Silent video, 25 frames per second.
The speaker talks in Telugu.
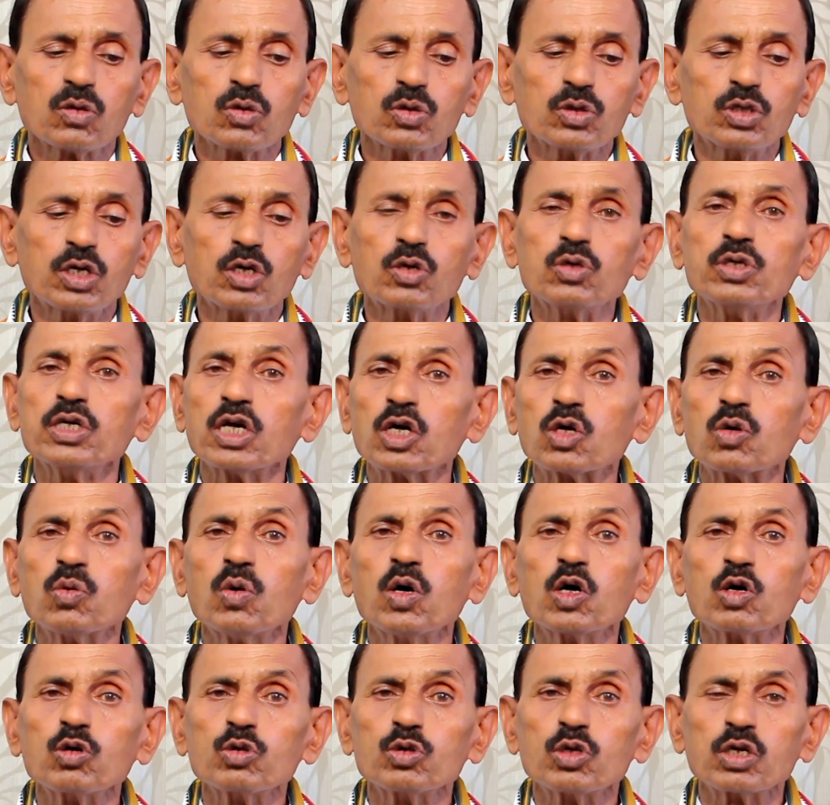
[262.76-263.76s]
కొందరు
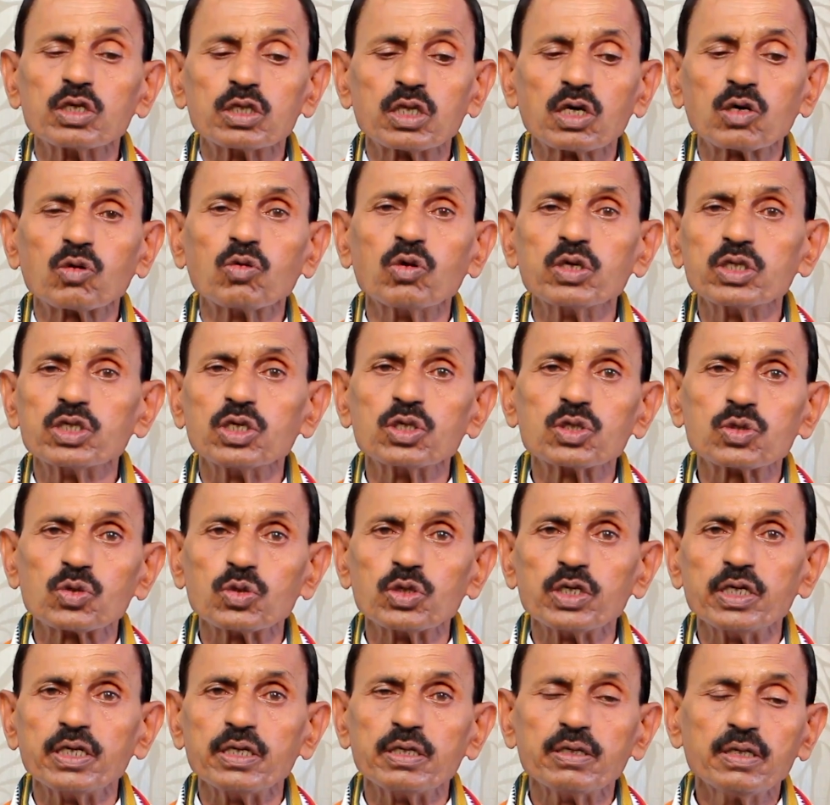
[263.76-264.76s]
ఎక్కువ కొందరు తక్కువ
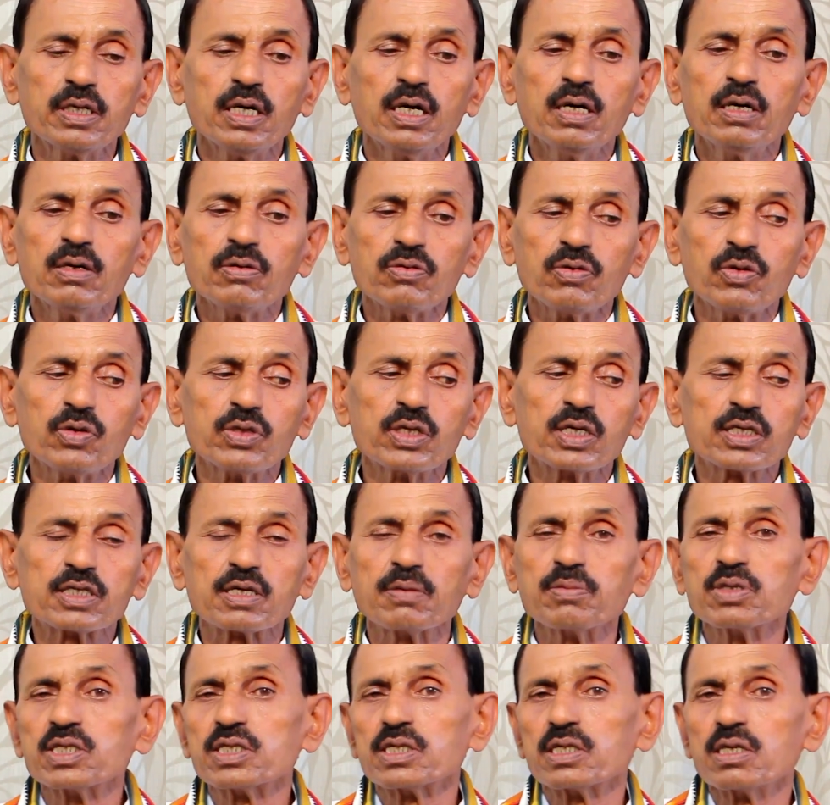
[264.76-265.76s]
చేసుకొని వివిధ
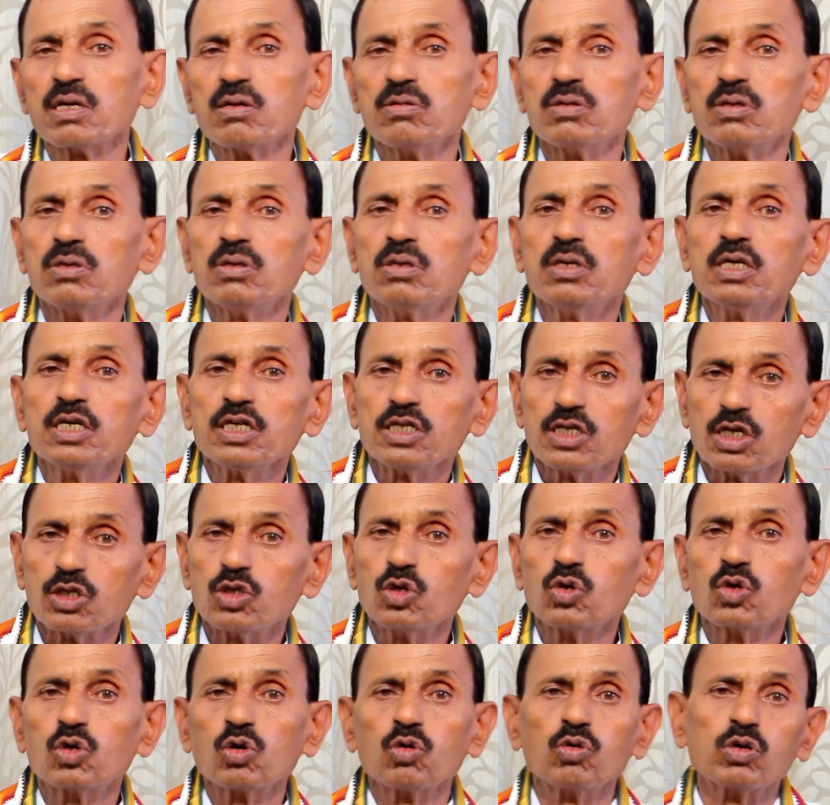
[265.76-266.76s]
సమస్యలు
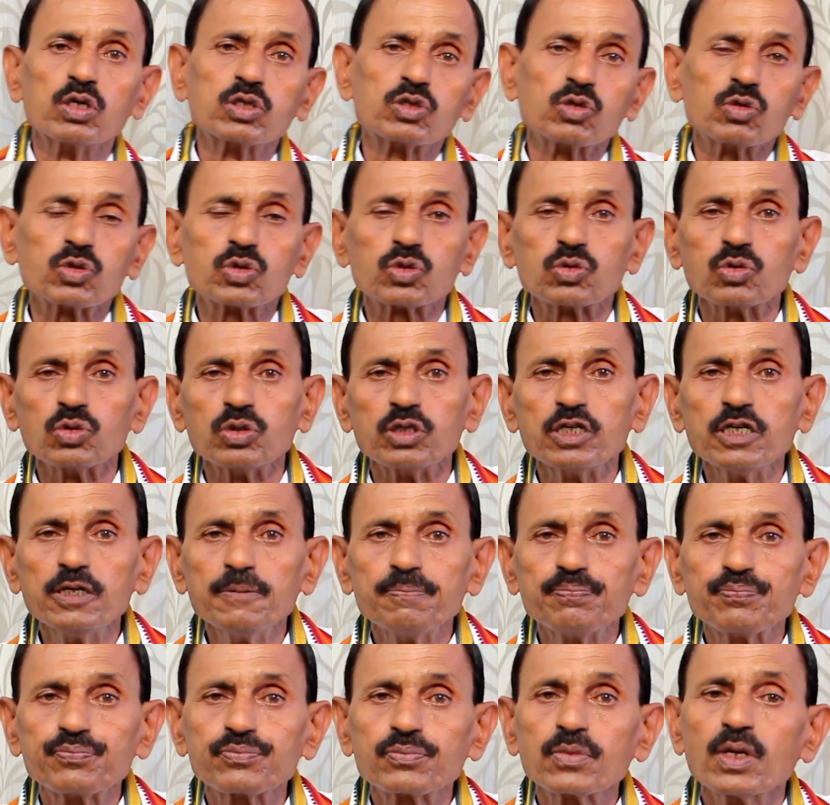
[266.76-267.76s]
ఎదుర్కోవాల్సి వస్తుంది
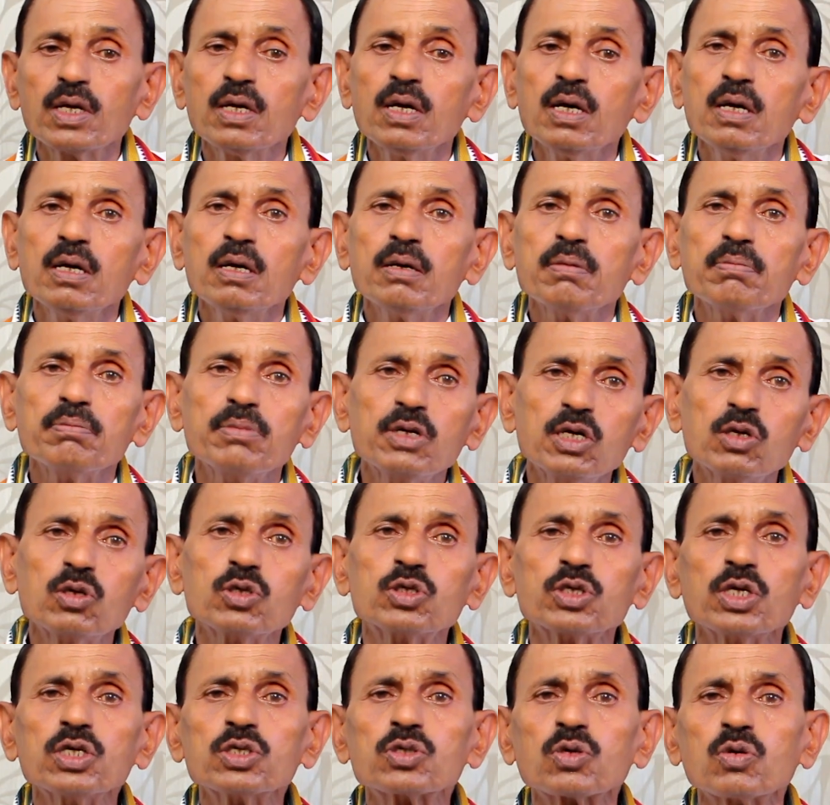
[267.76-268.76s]
మీరు
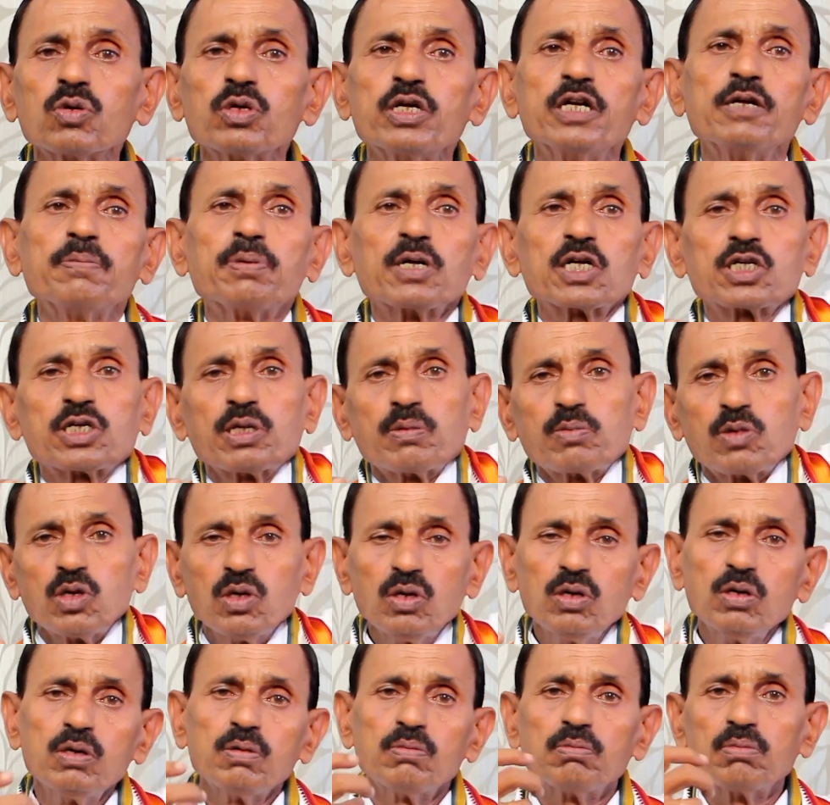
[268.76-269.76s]
చేసుకోలేని
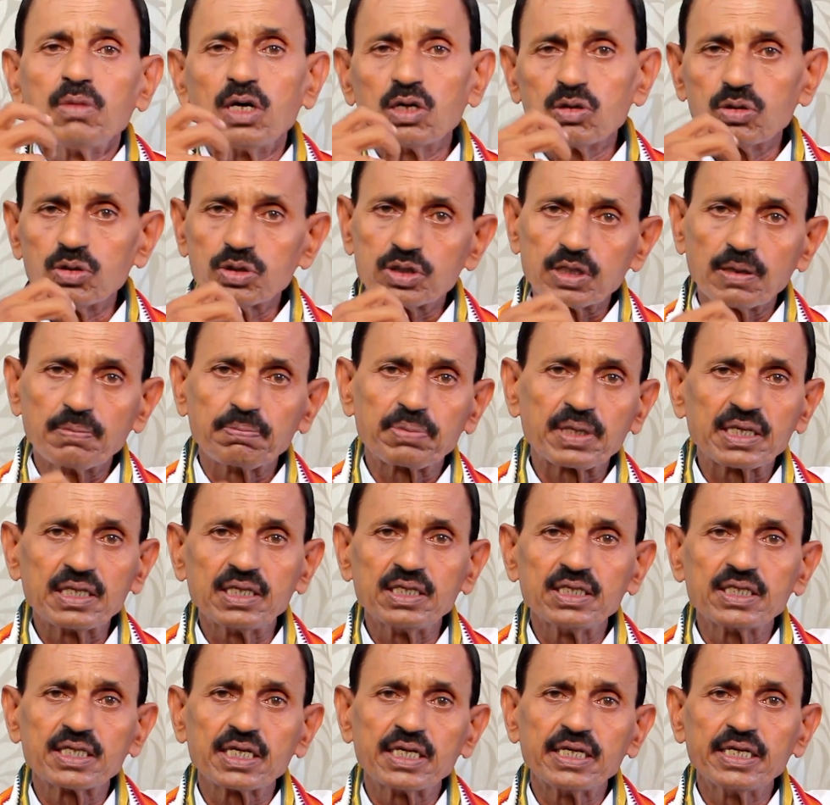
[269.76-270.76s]
పక్షంలో మాకు
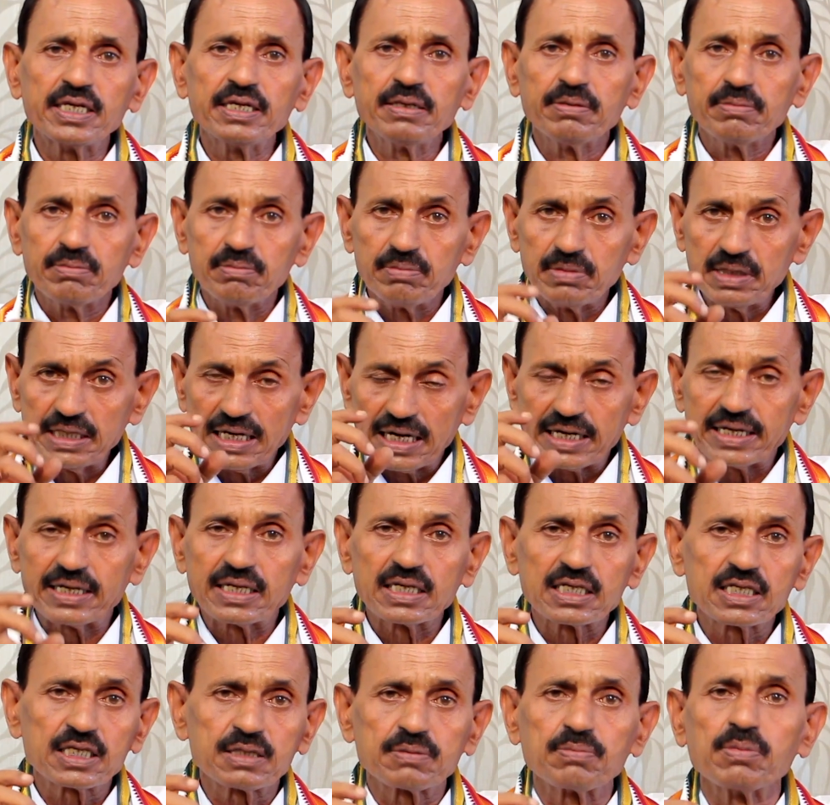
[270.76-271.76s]
సంప్రదించండి మీ
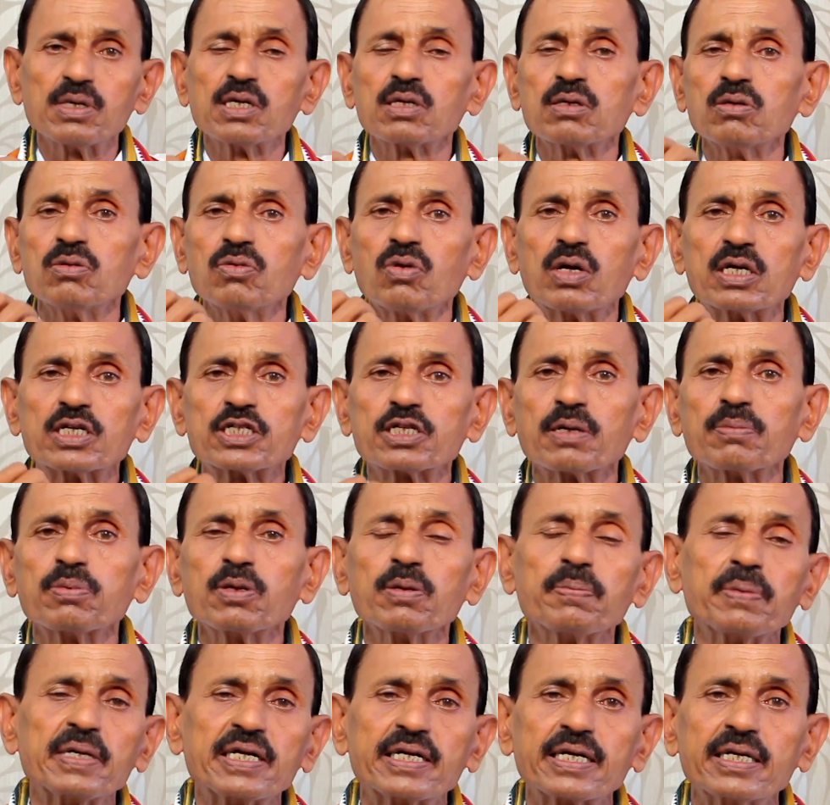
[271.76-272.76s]
అడ్రస్ మాకు
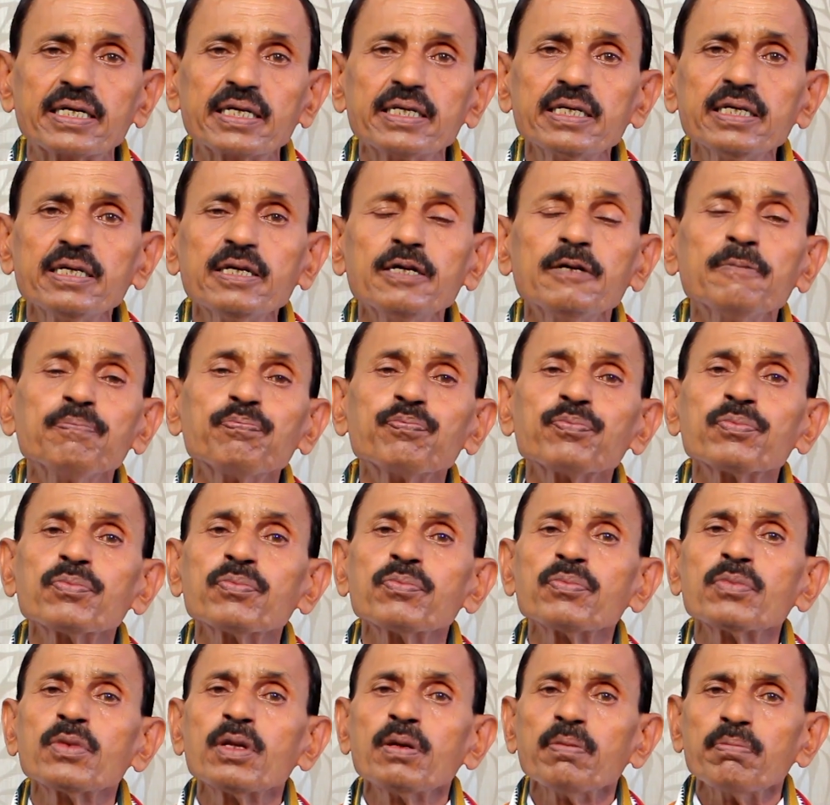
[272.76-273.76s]
వాట్సాప్లో పెట్టండి
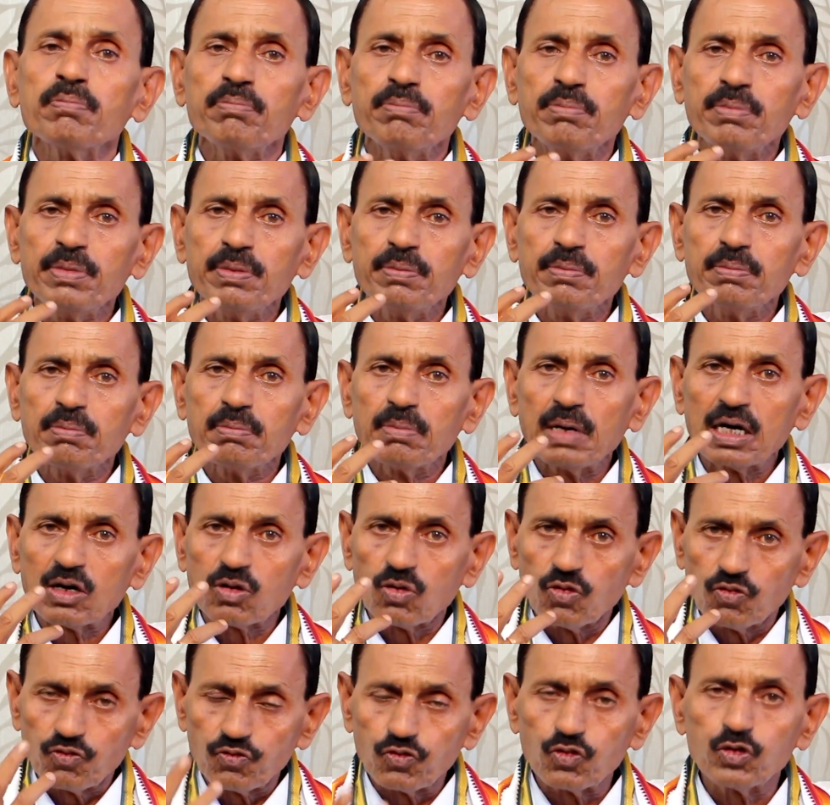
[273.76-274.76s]

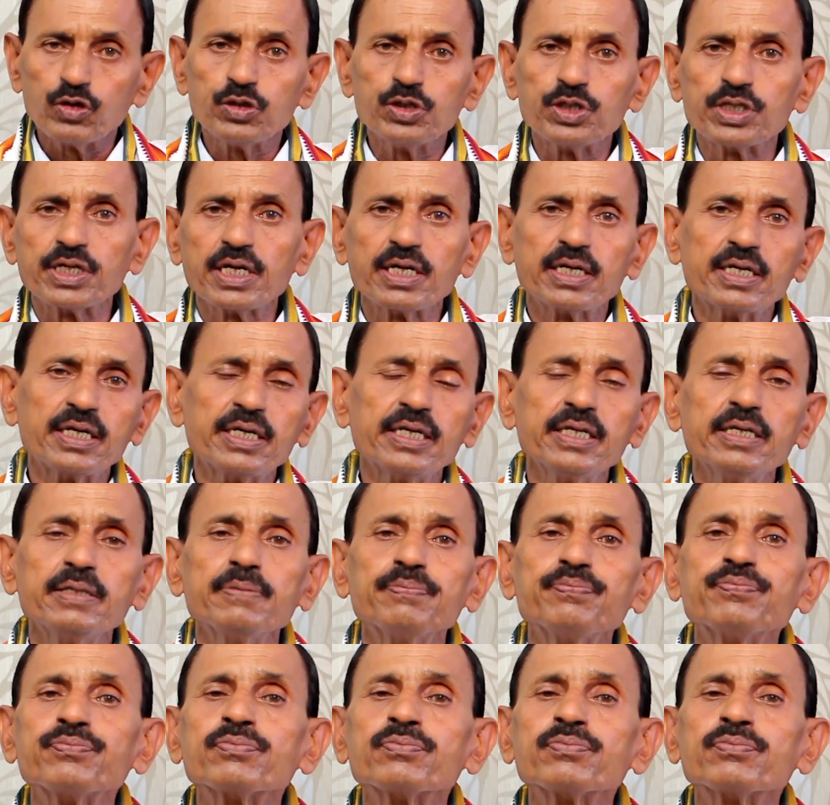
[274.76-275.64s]
మాకు ఫోన్ చేయండి